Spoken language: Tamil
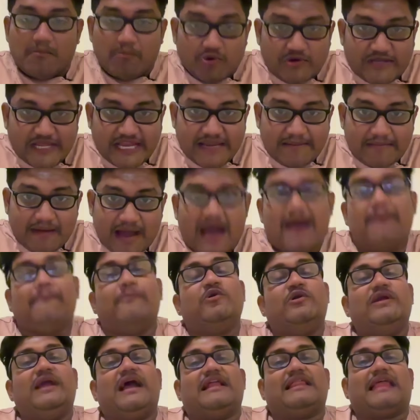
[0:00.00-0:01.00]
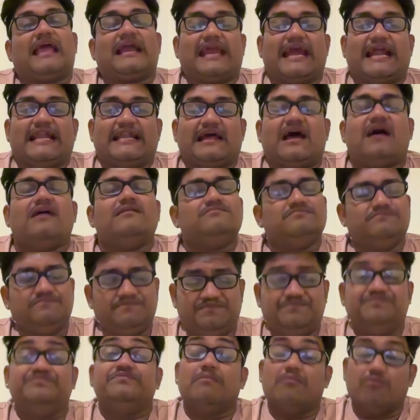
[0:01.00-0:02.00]
முடியுமா முடியாதா கேட்டா
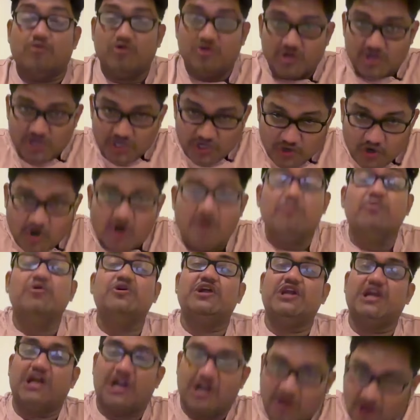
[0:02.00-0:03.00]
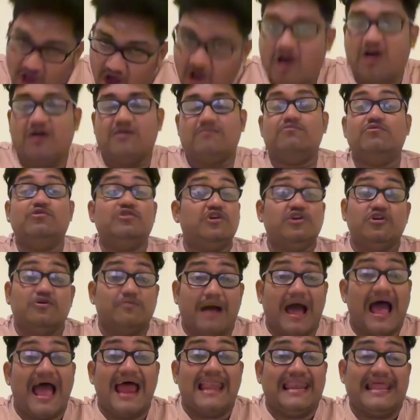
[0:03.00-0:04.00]
முடியும் முடியணும்
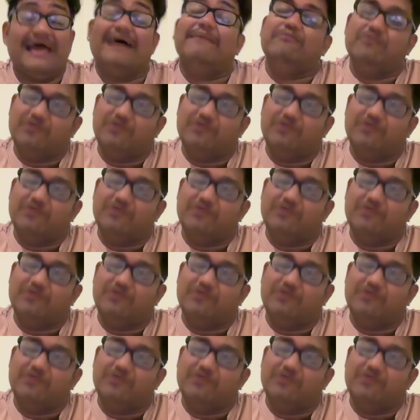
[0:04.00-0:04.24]
முடியுமா இல்ல